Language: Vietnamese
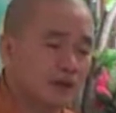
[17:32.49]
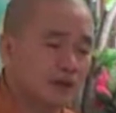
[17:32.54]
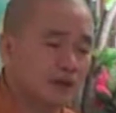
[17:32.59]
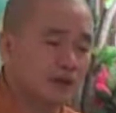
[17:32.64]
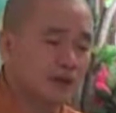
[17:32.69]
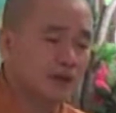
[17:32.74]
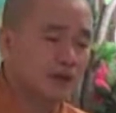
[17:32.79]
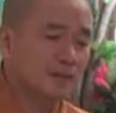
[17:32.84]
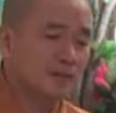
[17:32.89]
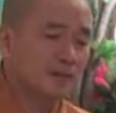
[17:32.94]

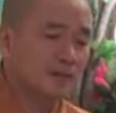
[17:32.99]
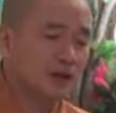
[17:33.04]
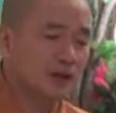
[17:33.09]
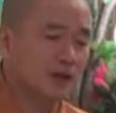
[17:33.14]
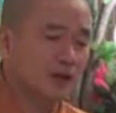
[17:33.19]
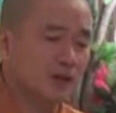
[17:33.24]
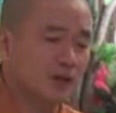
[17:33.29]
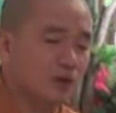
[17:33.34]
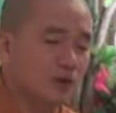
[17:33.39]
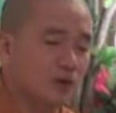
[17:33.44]
Do vậy
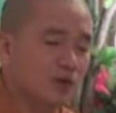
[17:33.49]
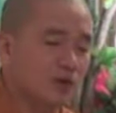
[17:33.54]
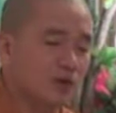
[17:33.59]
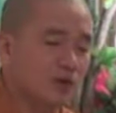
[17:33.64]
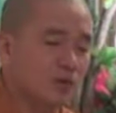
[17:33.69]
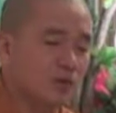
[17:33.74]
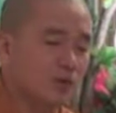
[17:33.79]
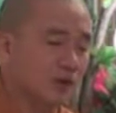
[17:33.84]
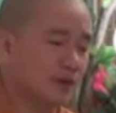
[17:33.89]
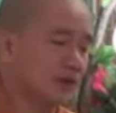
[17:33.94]
mà quý
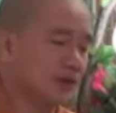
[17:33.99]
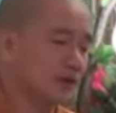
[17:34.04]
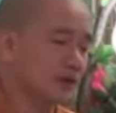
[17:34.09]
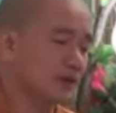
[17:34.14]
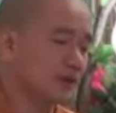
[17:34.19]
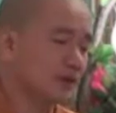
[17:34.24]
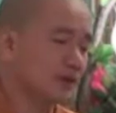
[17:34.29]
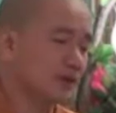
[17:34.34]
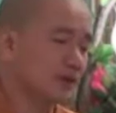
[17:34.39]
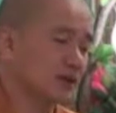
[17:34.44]
vị
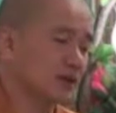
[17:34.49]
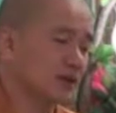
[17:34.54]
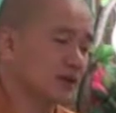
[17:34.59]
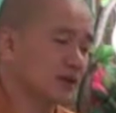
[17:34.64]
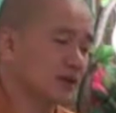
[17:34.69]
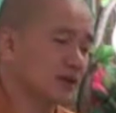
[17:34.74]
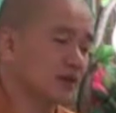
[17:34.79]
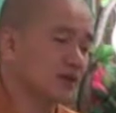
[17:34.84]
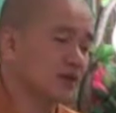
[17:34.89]
thường khi là